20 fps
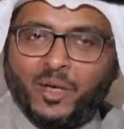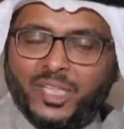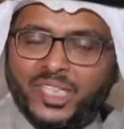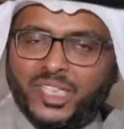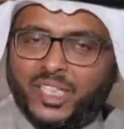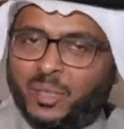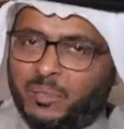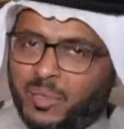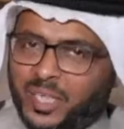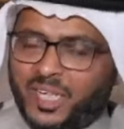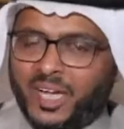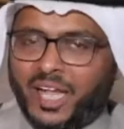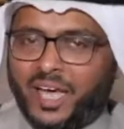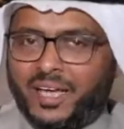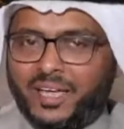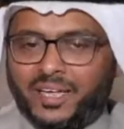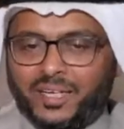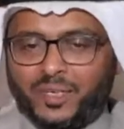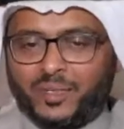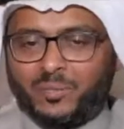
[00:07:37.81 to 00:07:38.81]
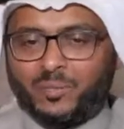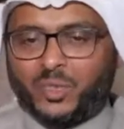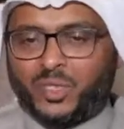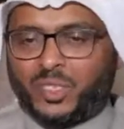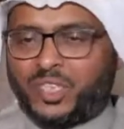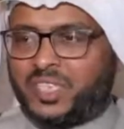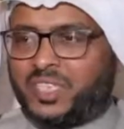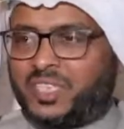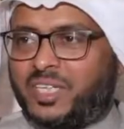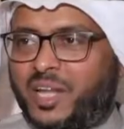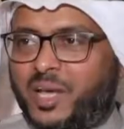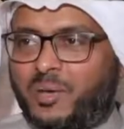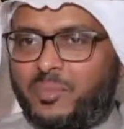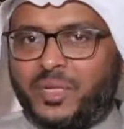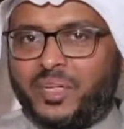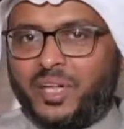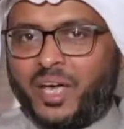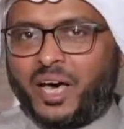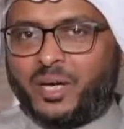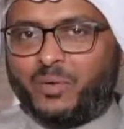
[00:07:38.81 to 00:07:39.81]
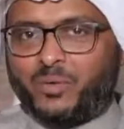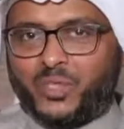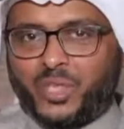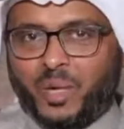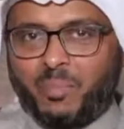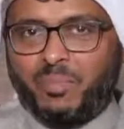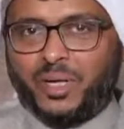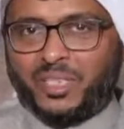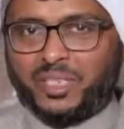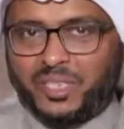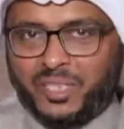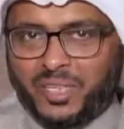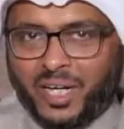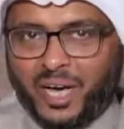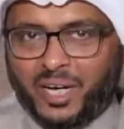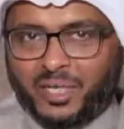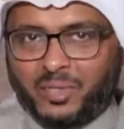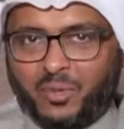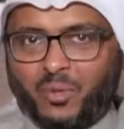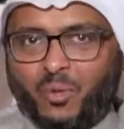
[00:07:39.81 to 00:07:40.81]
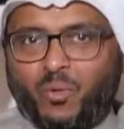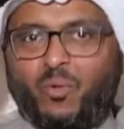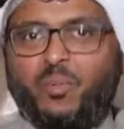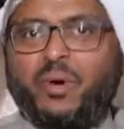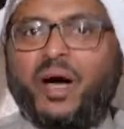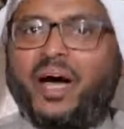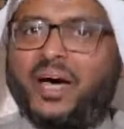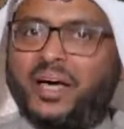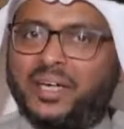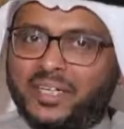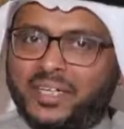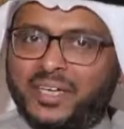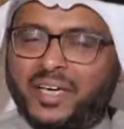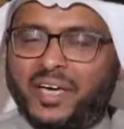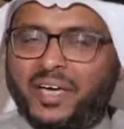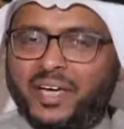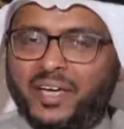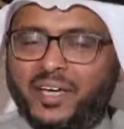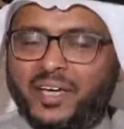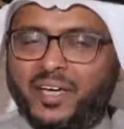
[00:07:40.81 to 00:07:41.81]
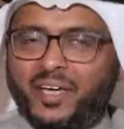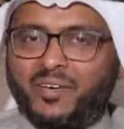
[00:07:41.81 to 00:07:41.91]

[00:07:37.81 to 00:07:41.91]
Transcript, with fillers: جميله متصلة بالنار وشبت النار ومعانيها